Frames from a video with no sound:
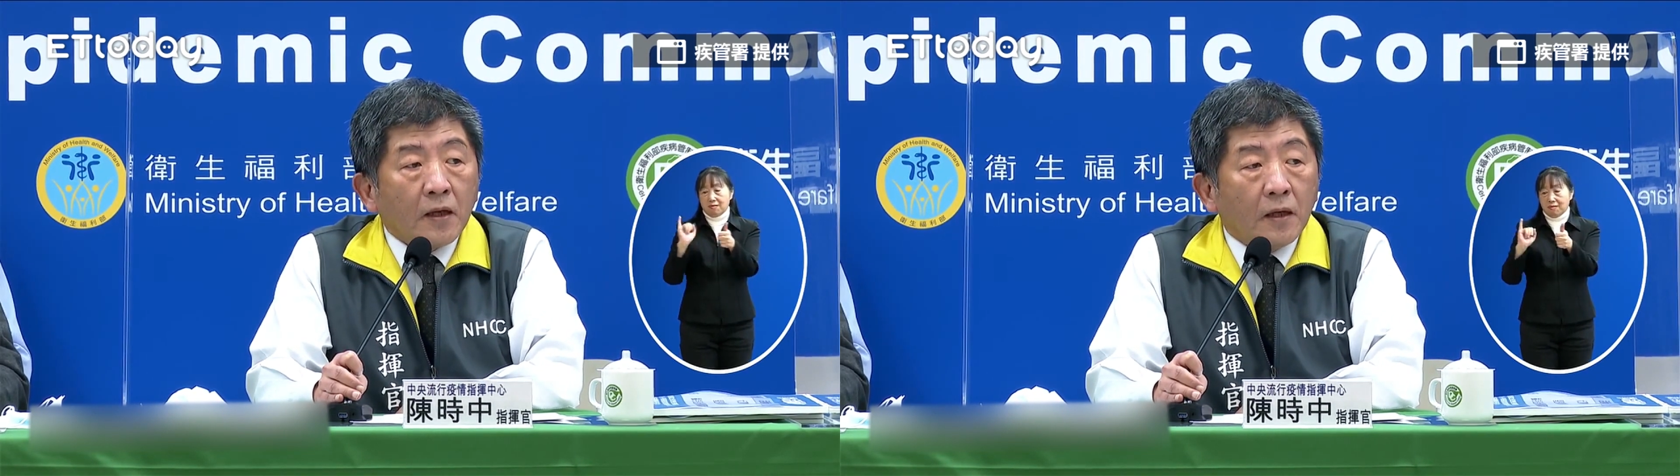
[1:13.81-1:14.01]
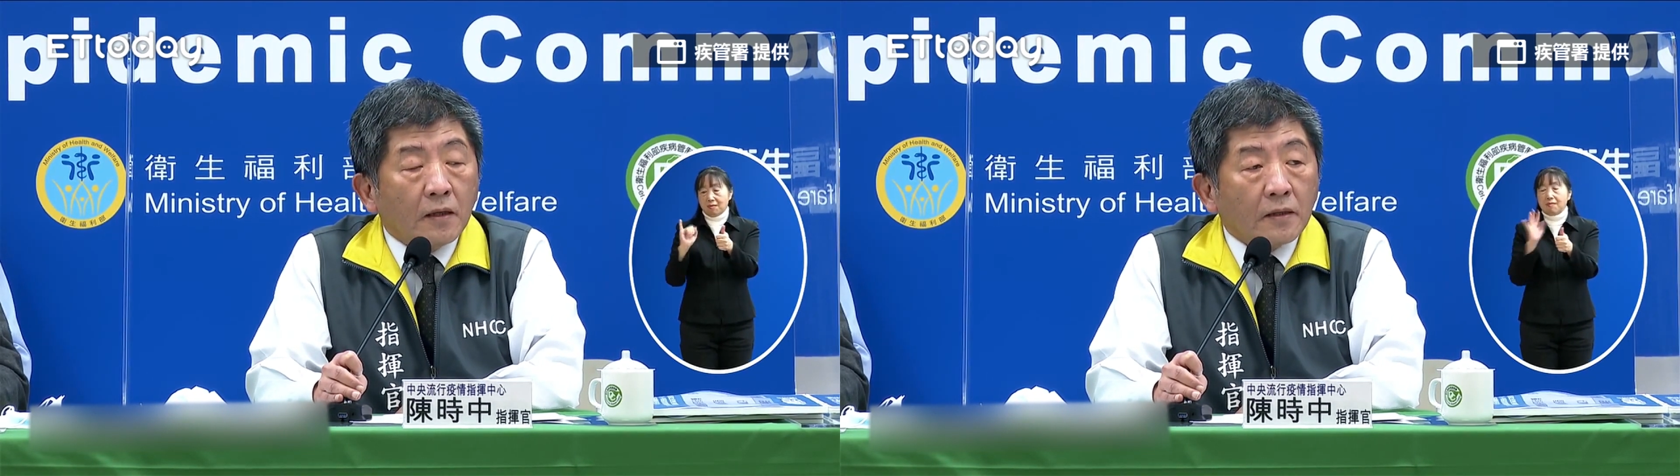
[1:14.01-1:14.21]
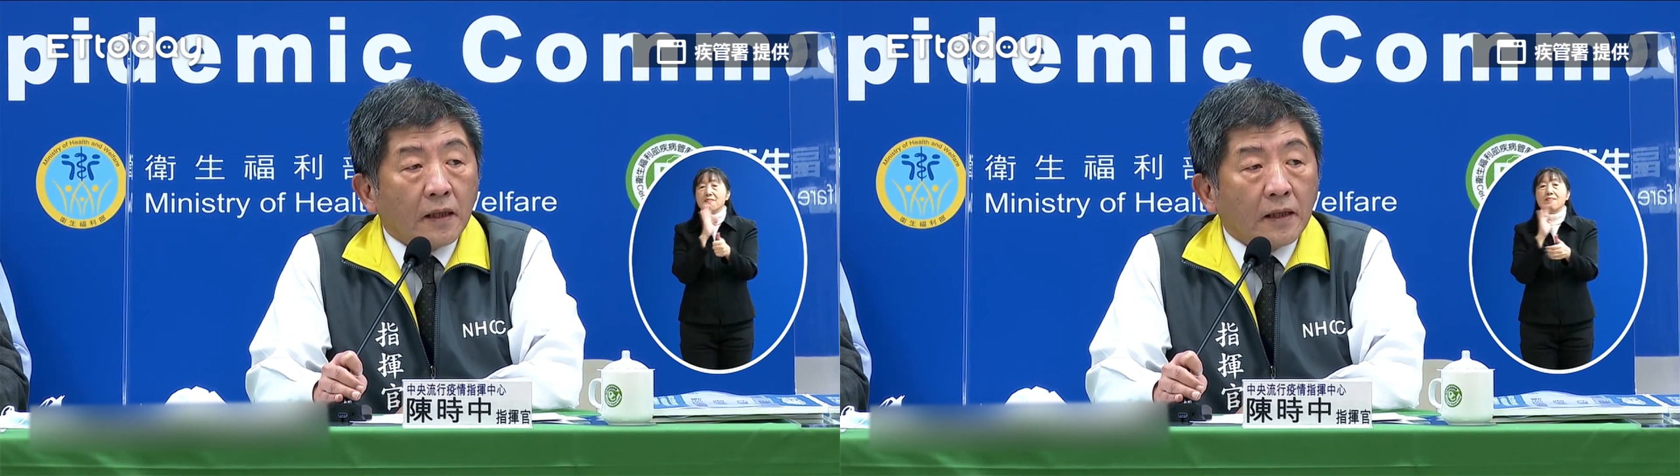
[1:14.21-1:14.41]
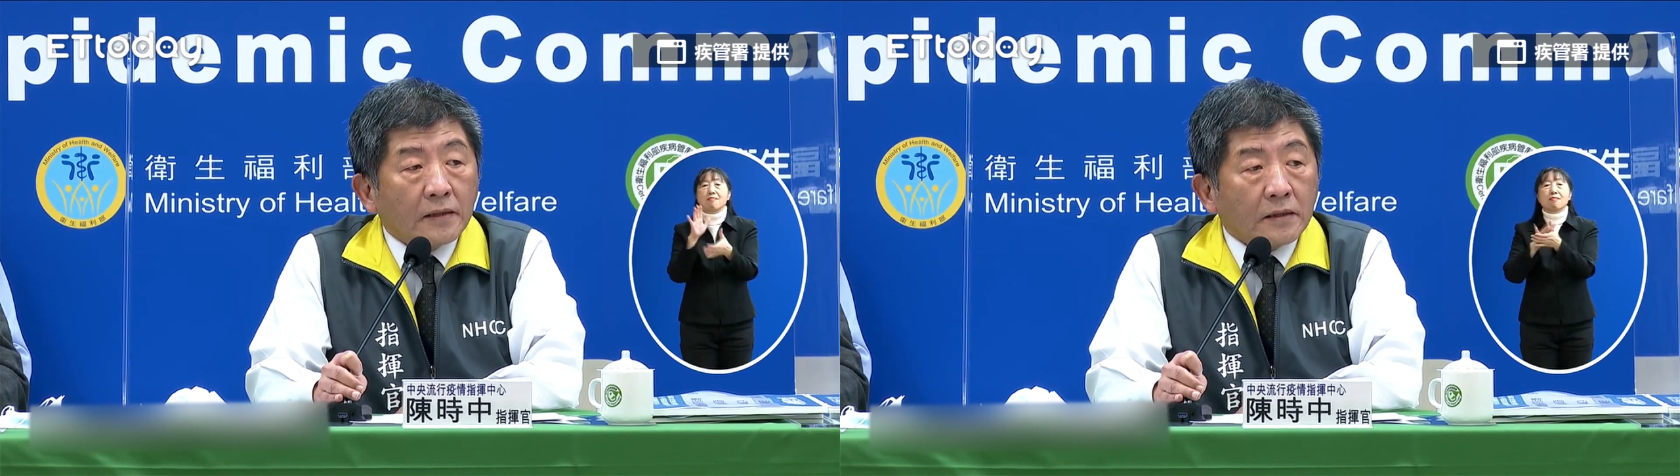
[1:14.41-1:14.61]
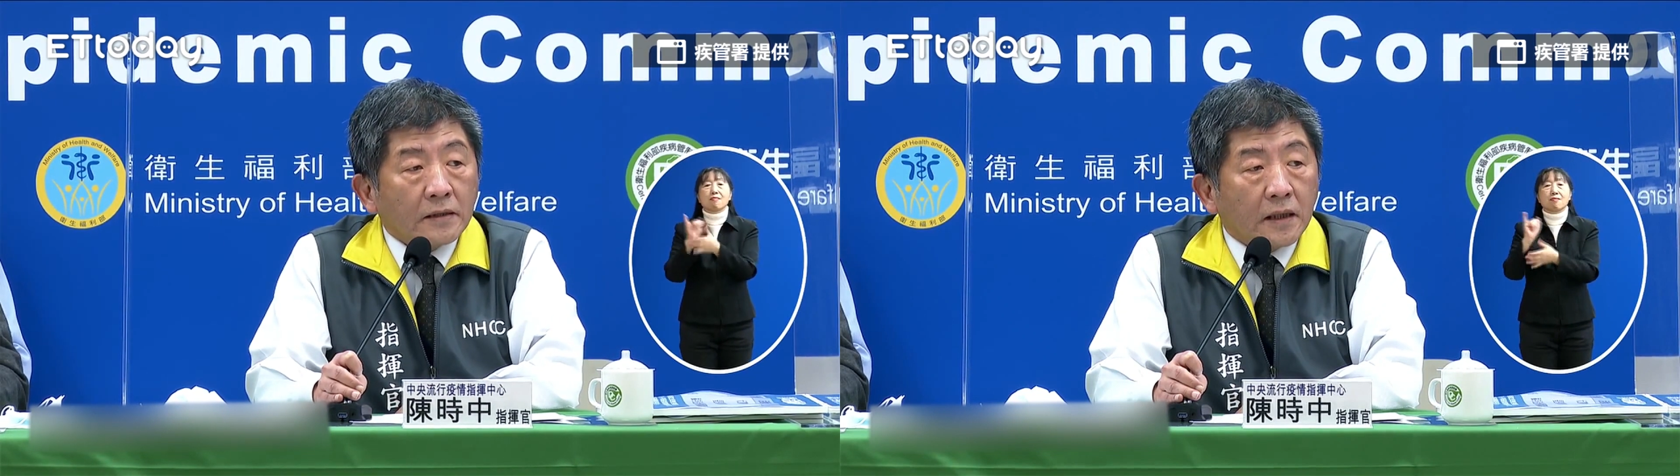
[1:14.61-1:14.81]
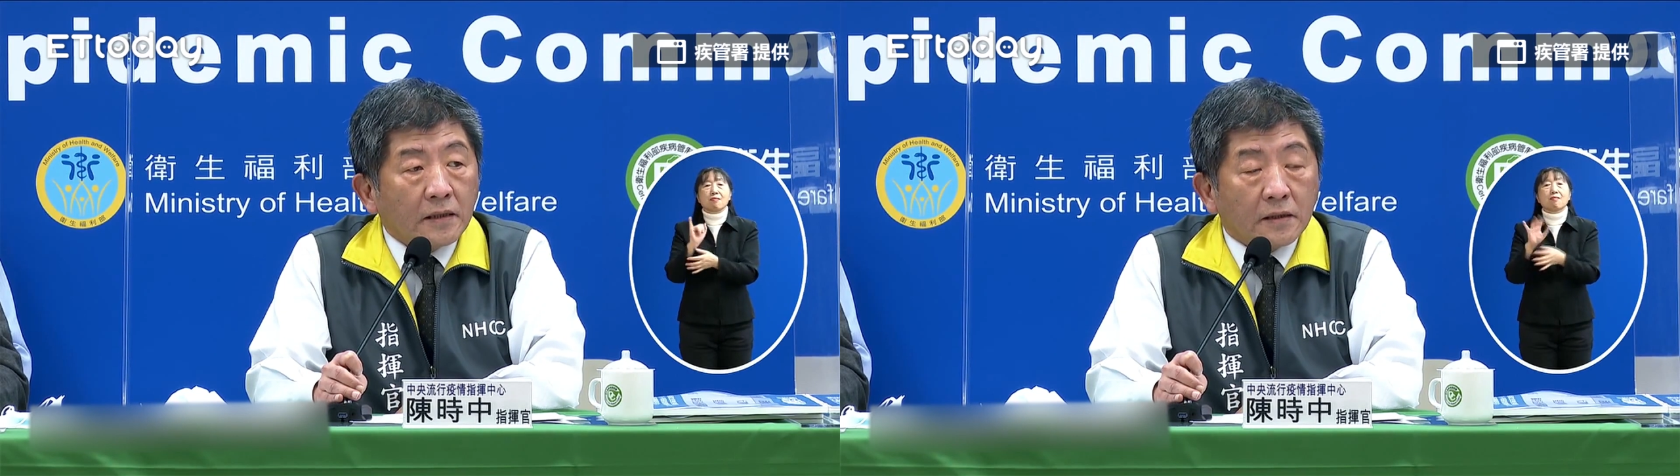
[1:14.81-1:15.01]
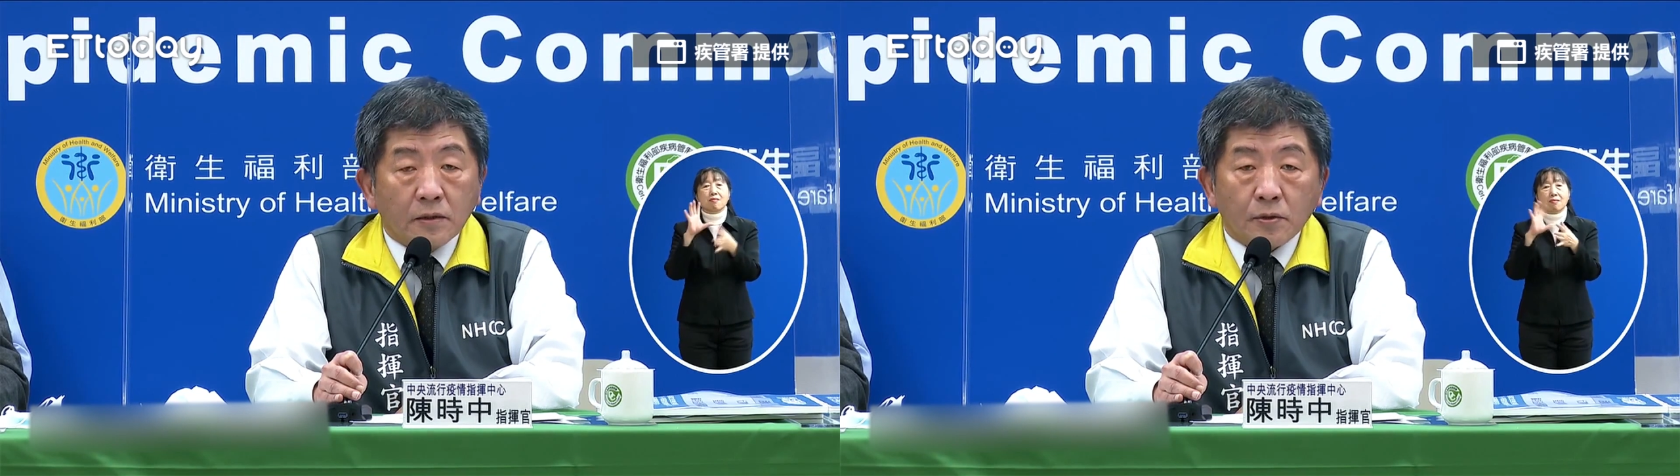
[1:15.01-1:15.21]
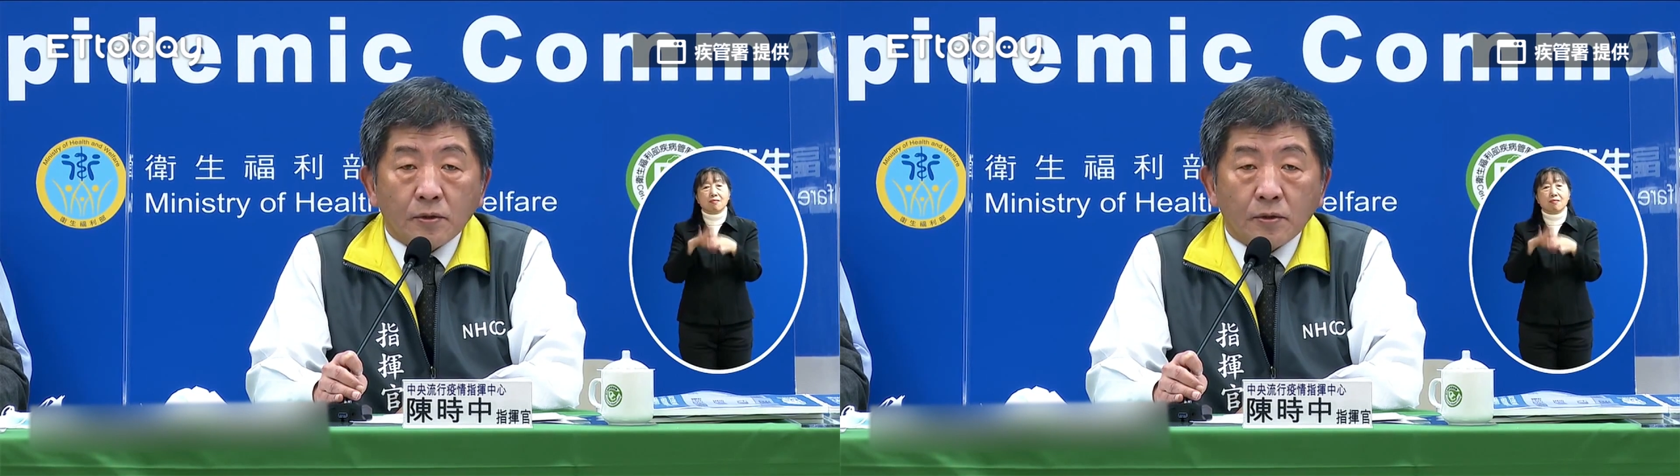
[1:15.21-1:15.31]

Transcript: 好，大概是在社